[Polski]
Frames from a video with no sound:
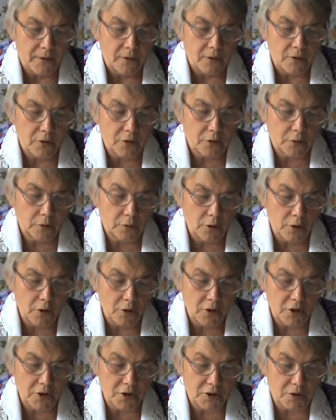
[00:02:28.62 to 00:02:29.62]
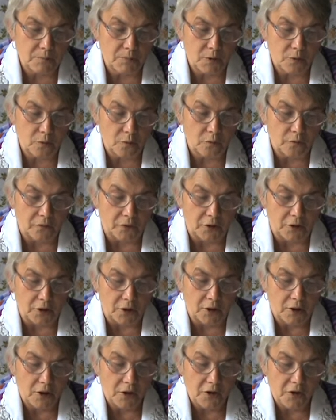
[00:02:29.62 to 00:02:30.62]
I kto jest mi
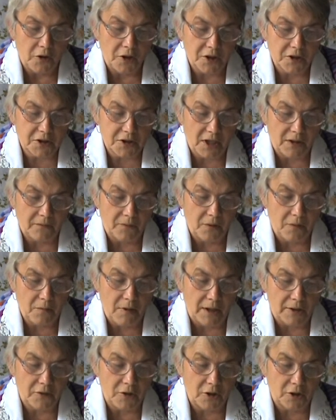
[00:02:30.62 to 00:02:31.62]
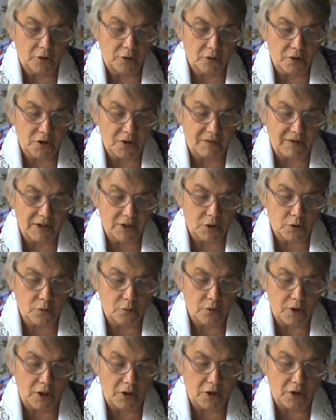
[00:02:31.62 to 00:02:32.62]
równy? Niech zawoła, niech to
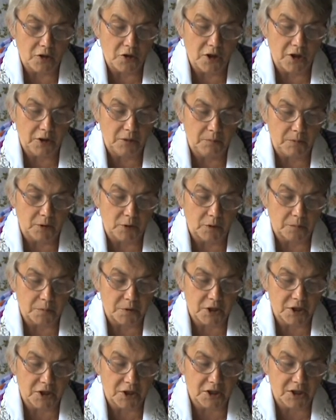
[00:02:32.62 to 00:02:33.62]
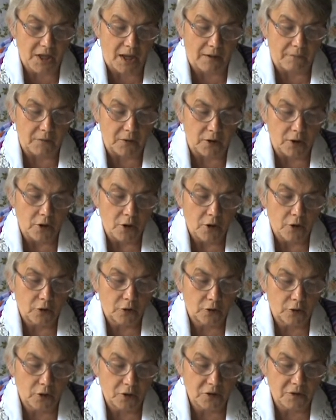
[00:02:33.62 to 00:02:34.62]
zwiastuje i niech mi to przedstawi.
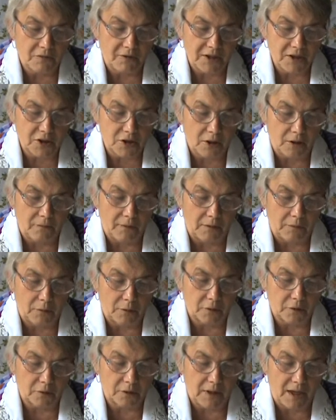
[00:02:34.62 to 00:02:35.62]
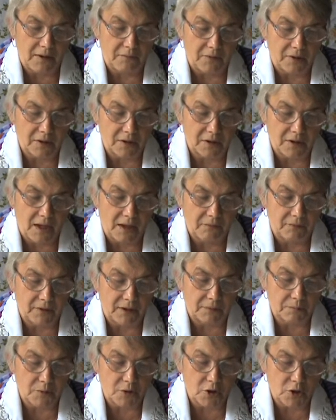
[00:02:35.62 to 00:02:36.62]
Kto zwiastował od dawien
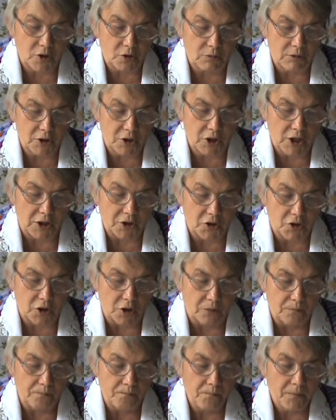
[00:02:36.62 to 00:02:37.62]
dawna przyszłe rzeczy?